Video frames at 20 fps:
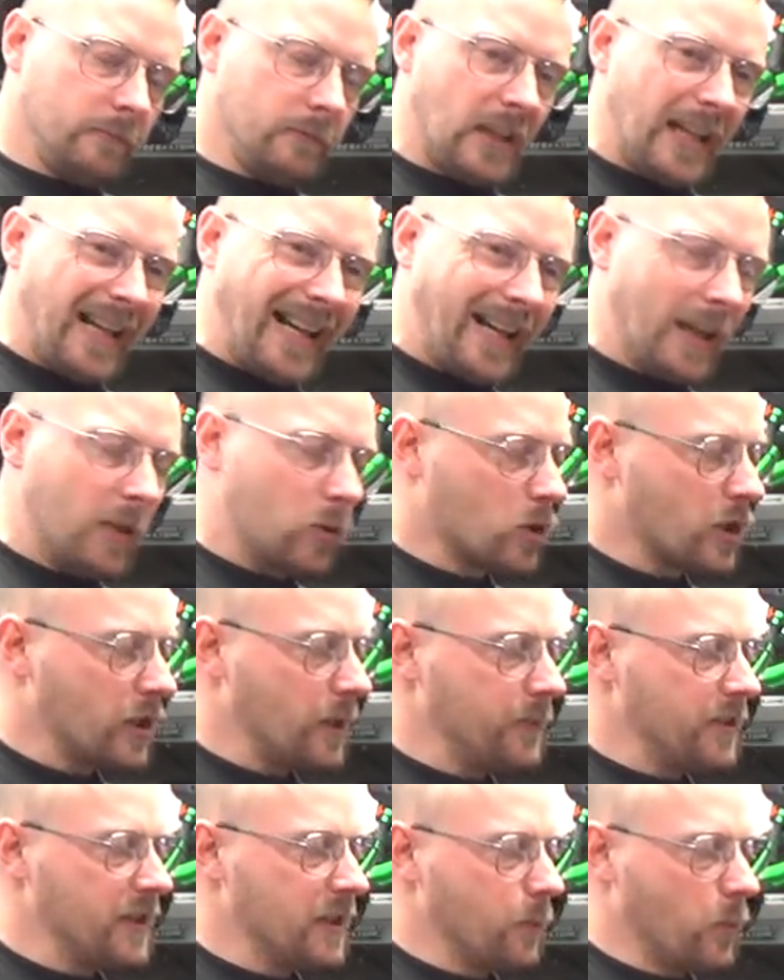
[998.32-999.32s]
la rallonger
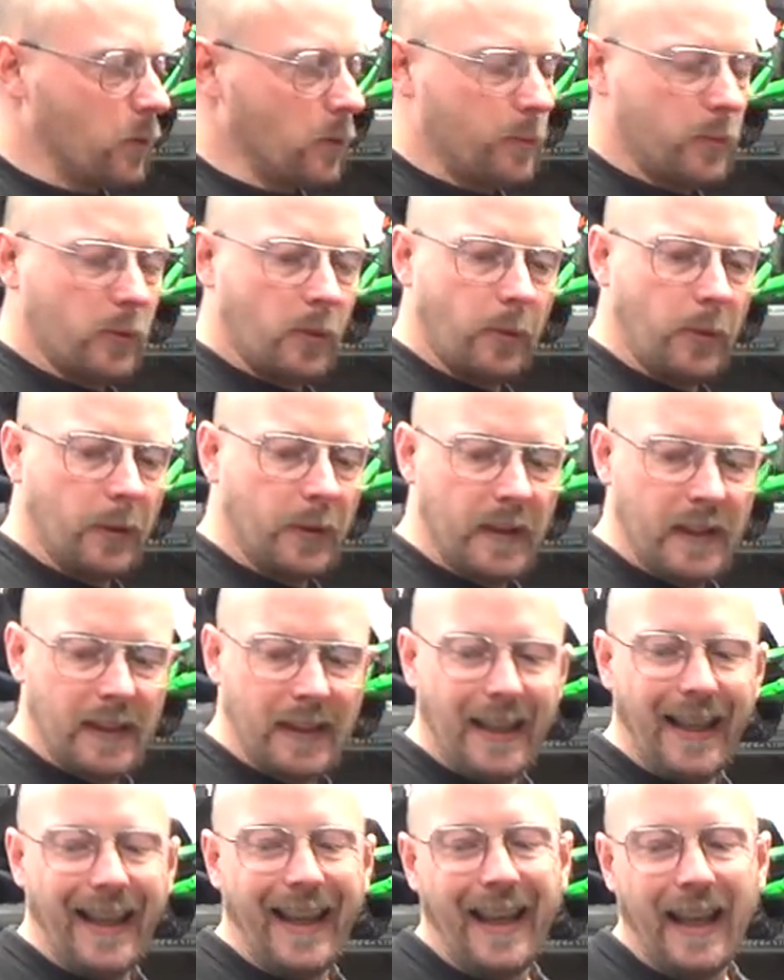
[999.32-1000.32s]
un petit peu pour
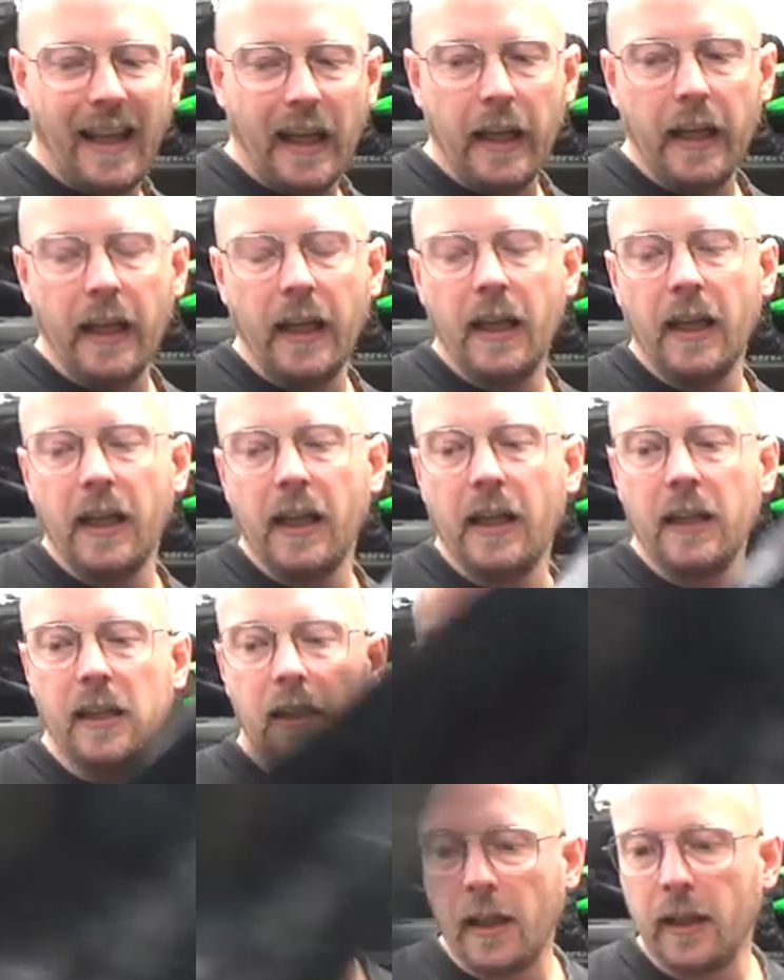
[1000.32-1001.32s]
Buggy et, et, il
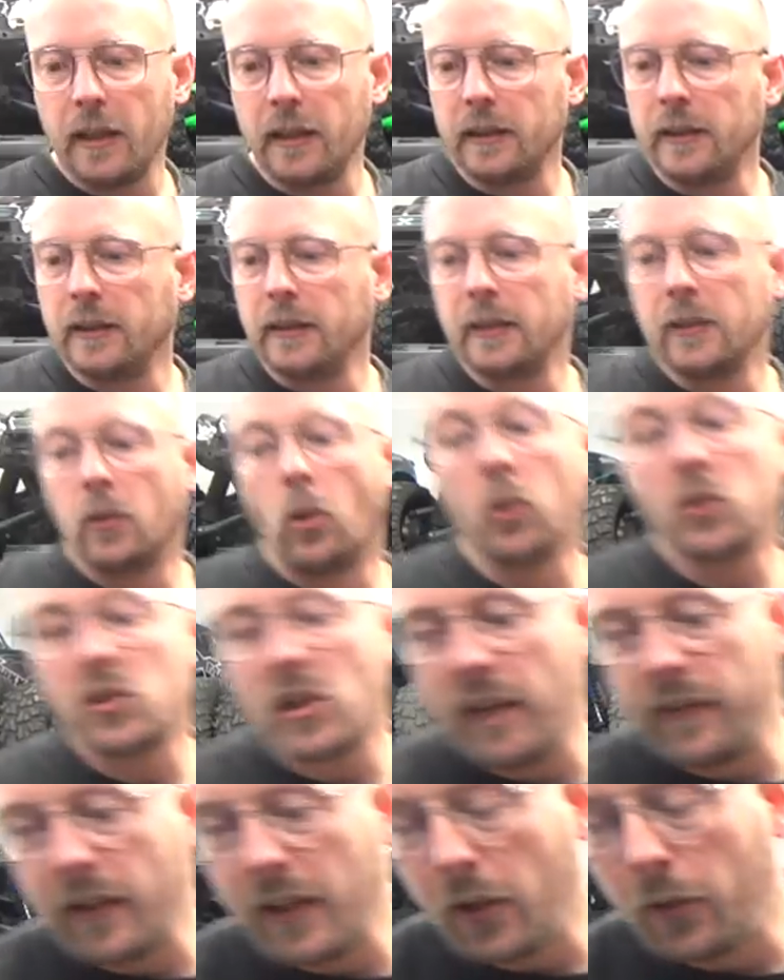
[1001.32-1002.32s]
y a un gros
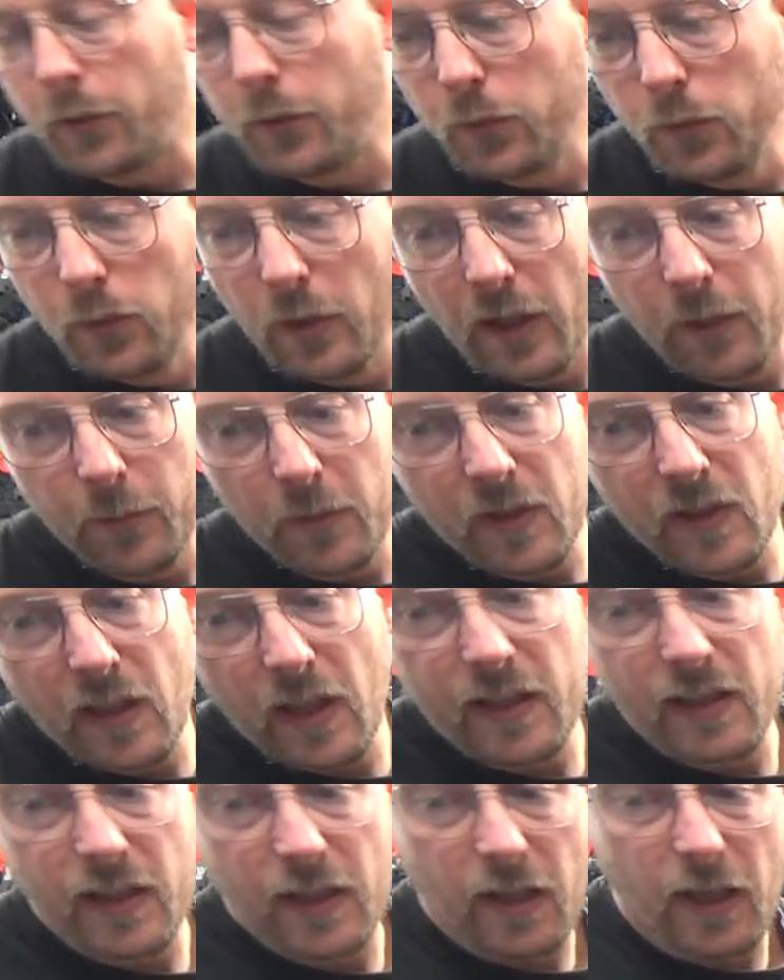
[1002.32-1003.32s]
travail en vue, hein, mais
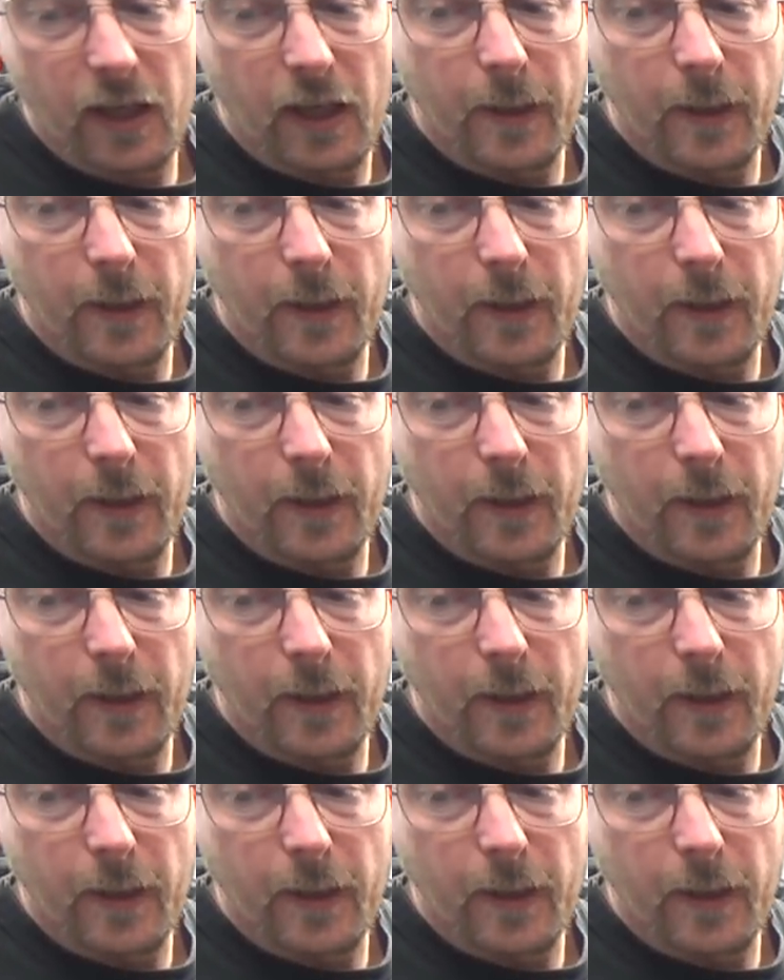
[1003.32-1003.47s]
ça c'est